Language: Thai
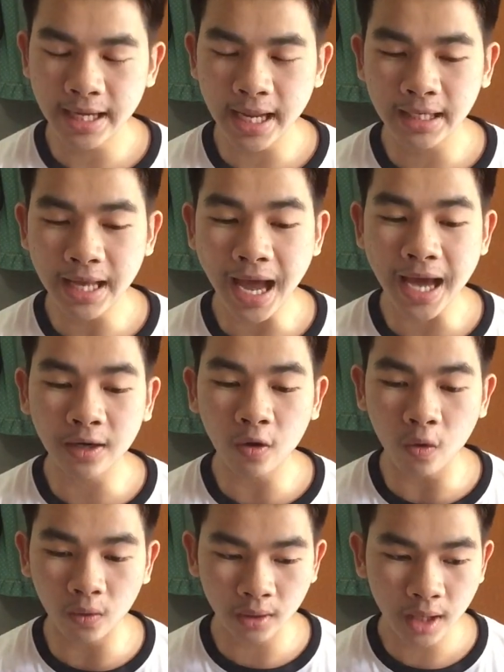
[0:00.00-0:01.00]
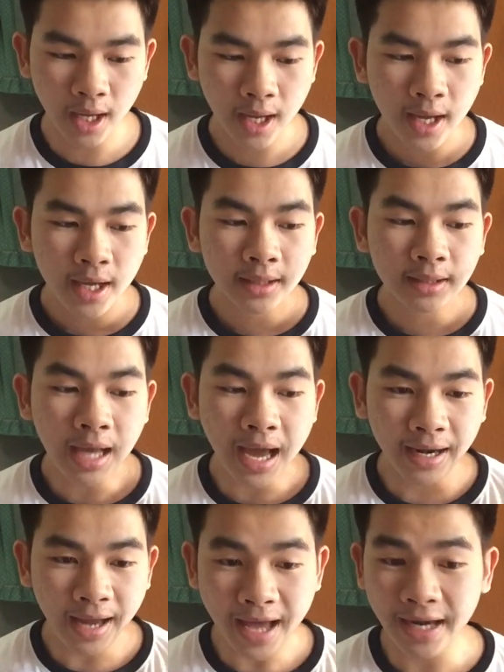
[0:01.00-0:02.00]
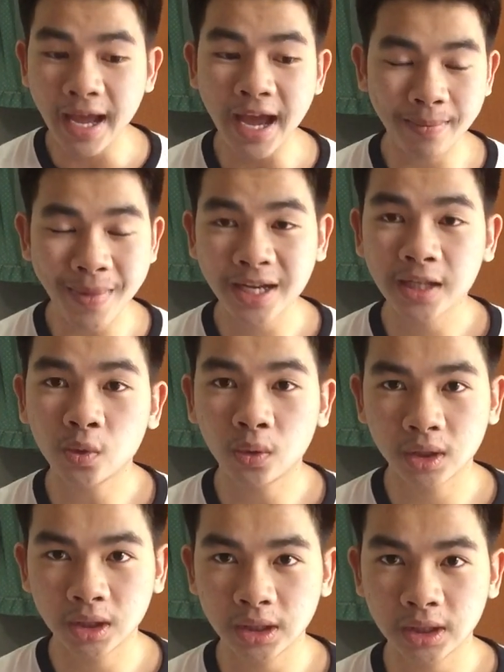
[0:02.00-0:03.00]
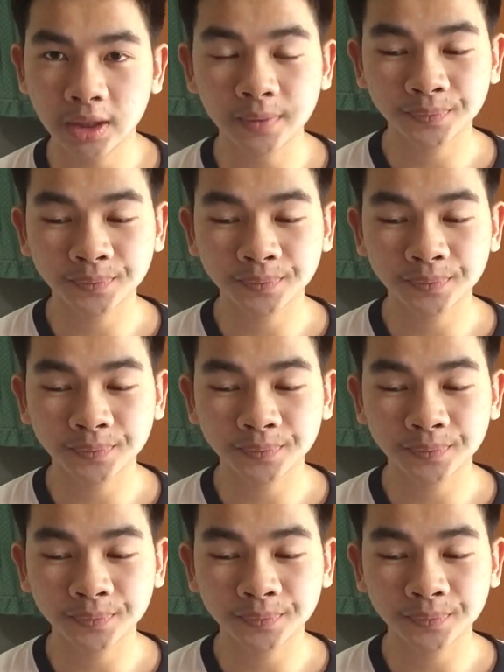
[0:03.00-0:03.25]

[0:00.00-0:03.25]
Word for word: ในด้านของการทานอาหารมากที่สุดคือ